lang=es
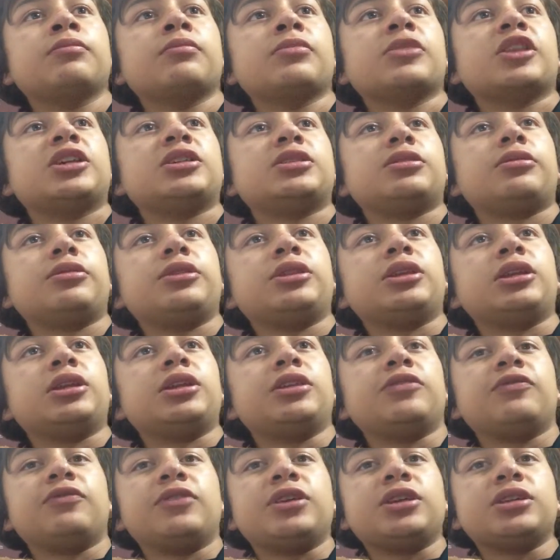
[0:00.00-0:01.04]
Está ahorita en
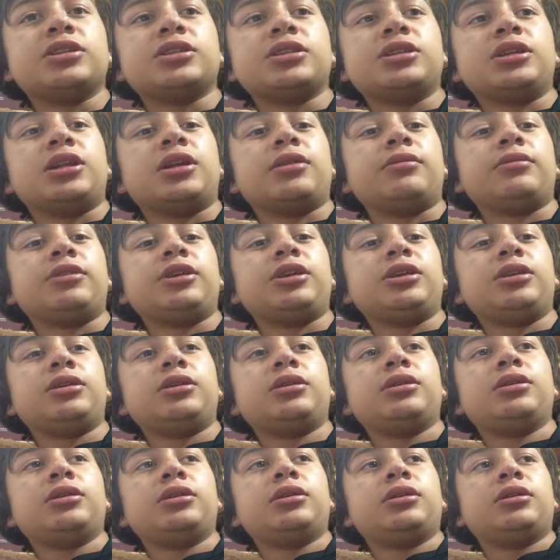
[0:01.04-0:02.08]
Netflix y la vi
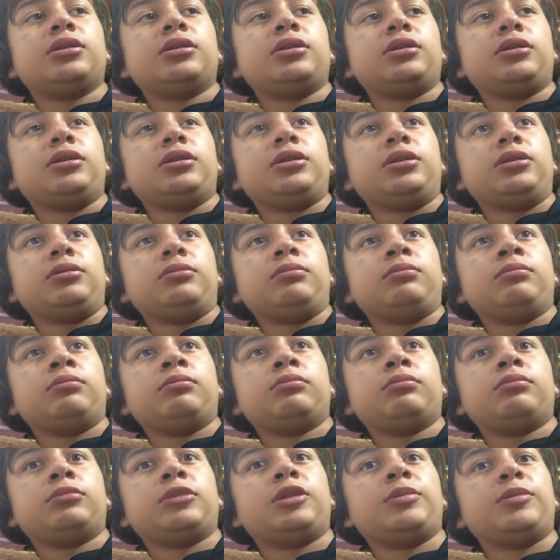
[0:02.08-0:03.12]
eh,
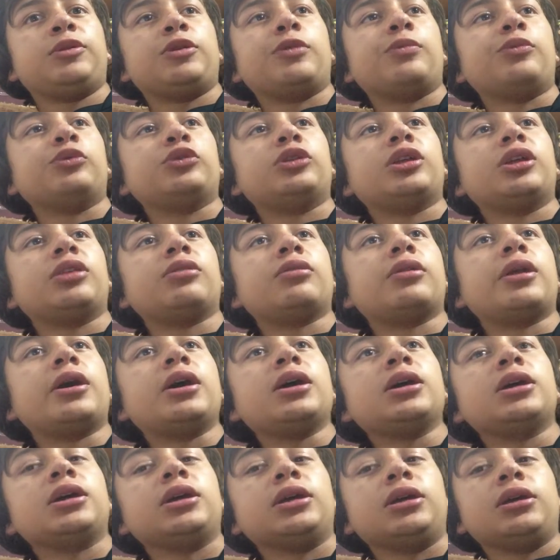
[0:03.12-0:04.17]
en mi computadora,
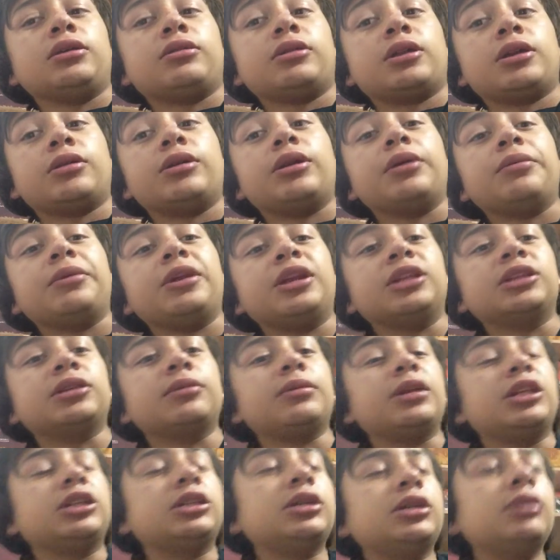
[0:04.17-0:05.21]
ahora no la vi en la
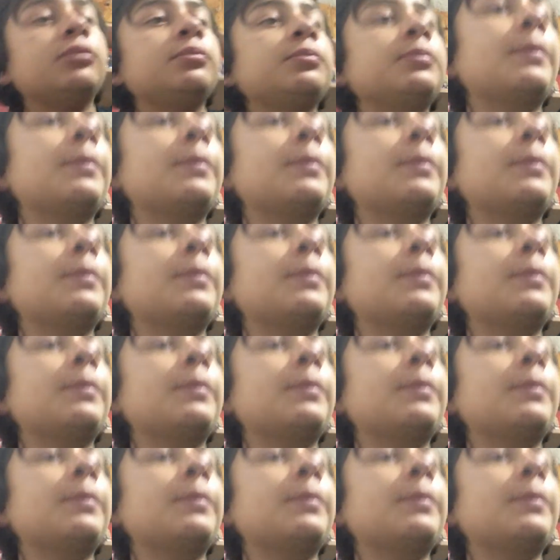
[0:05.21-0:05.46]
tableta.